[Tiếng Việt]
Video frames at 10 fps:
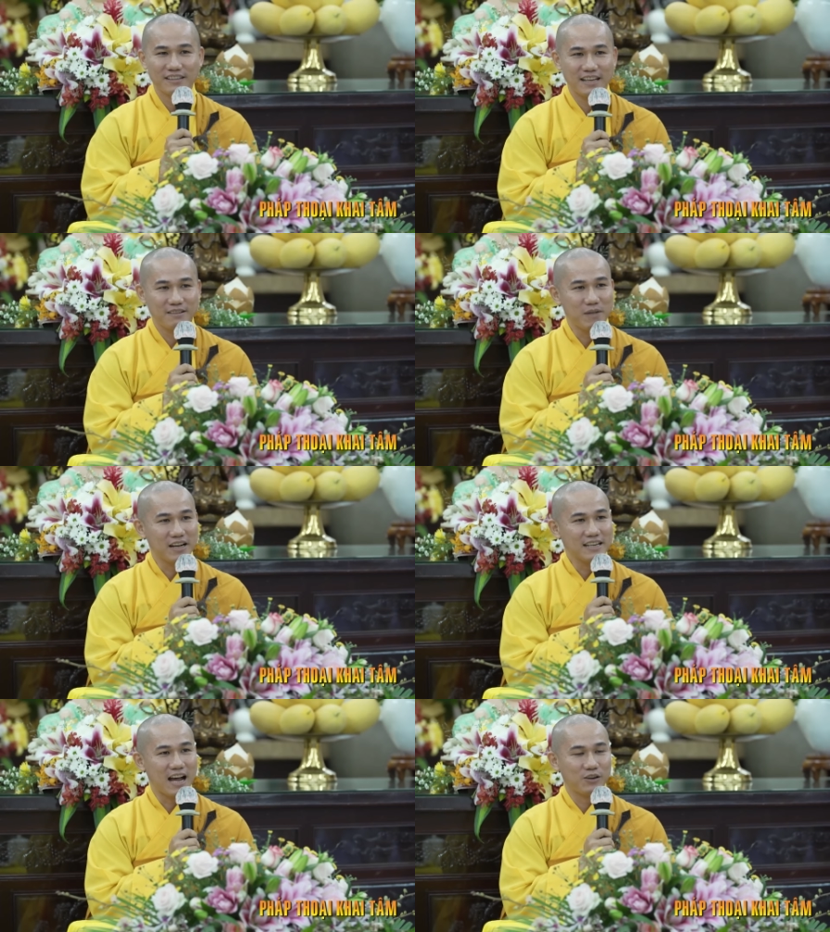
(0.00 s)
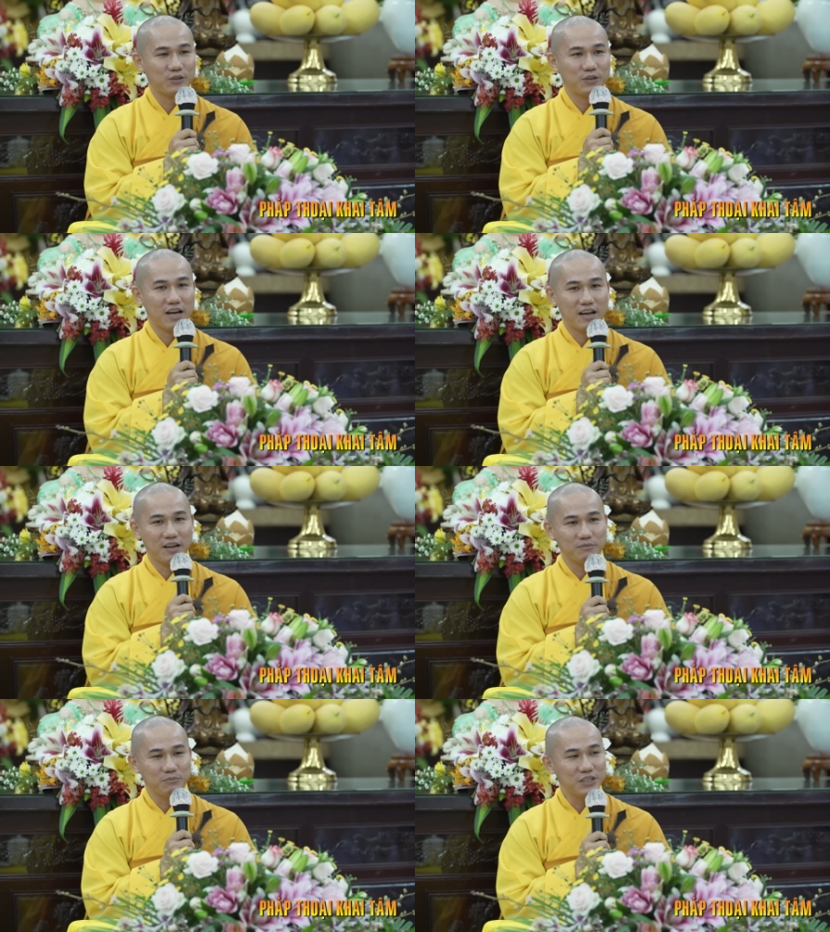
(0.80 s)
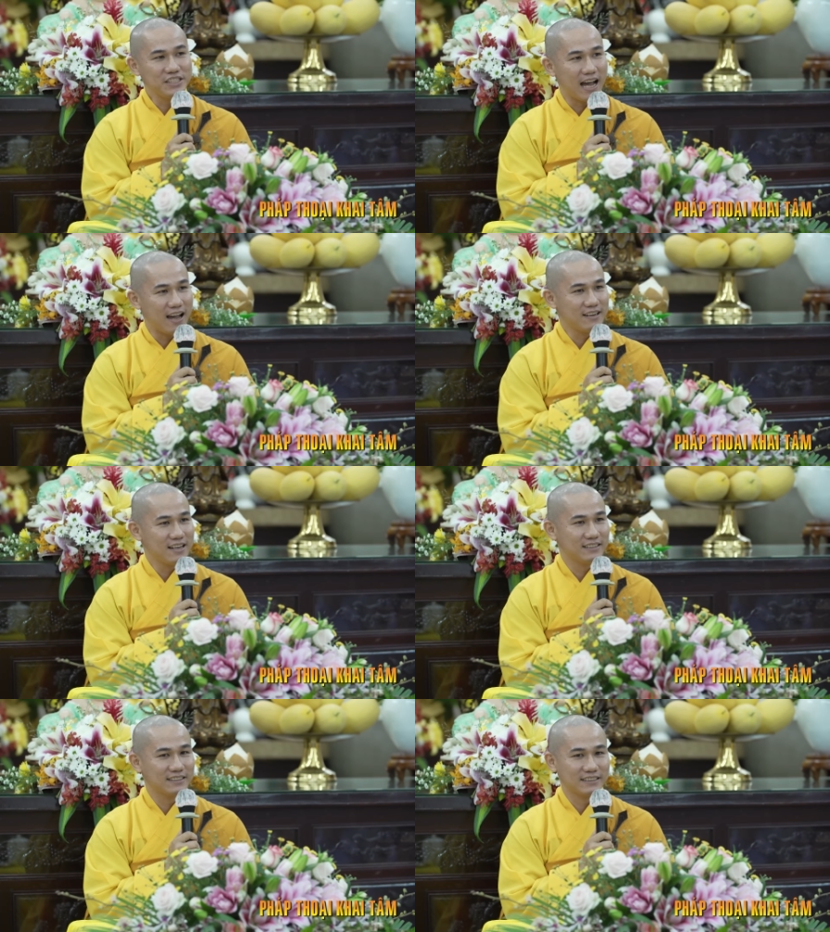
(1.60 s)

để mở đầu buổi giảng